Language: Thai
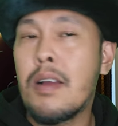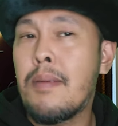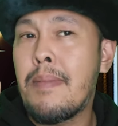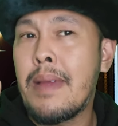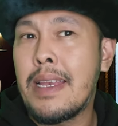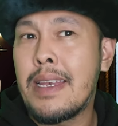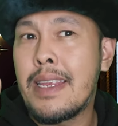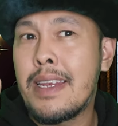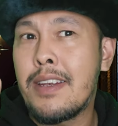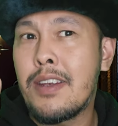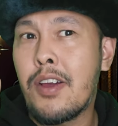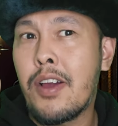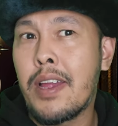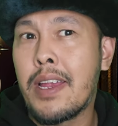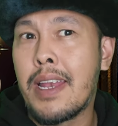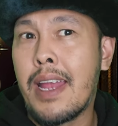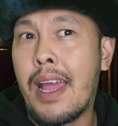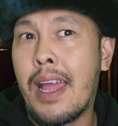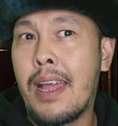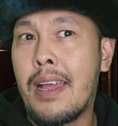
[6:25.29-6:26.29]
ก็ไม่นิดหน่อย
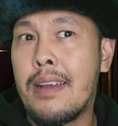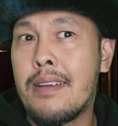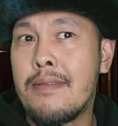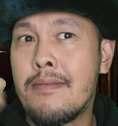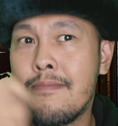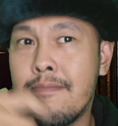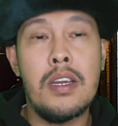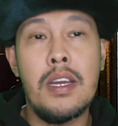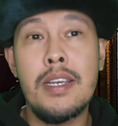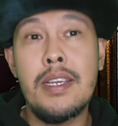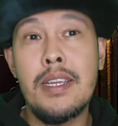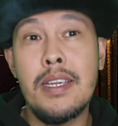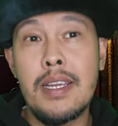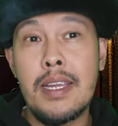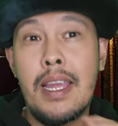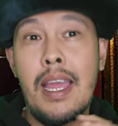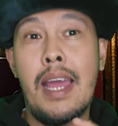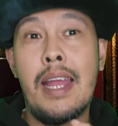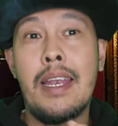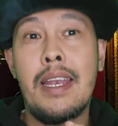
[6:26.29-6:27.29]
นะ ก็ถึง
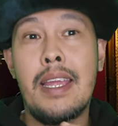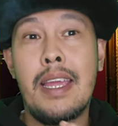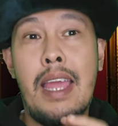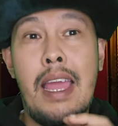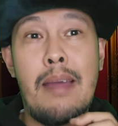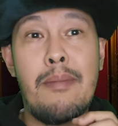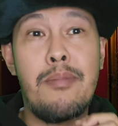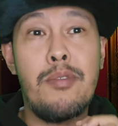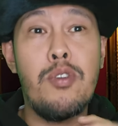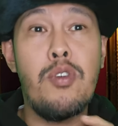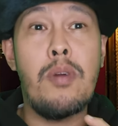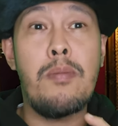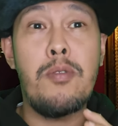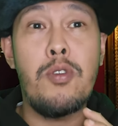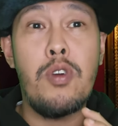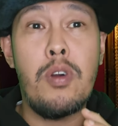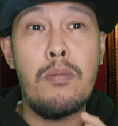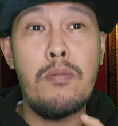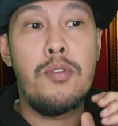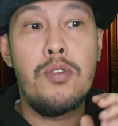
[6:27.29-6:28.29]
ขั้นนะครับรวบร
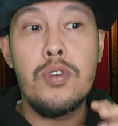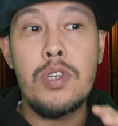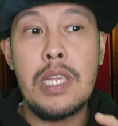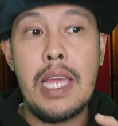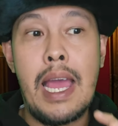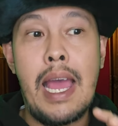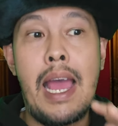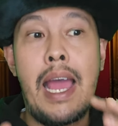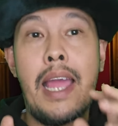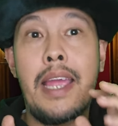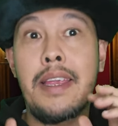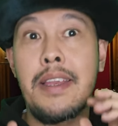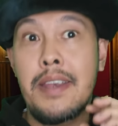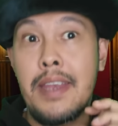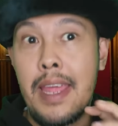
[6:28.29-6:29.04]
วมผู้ชาย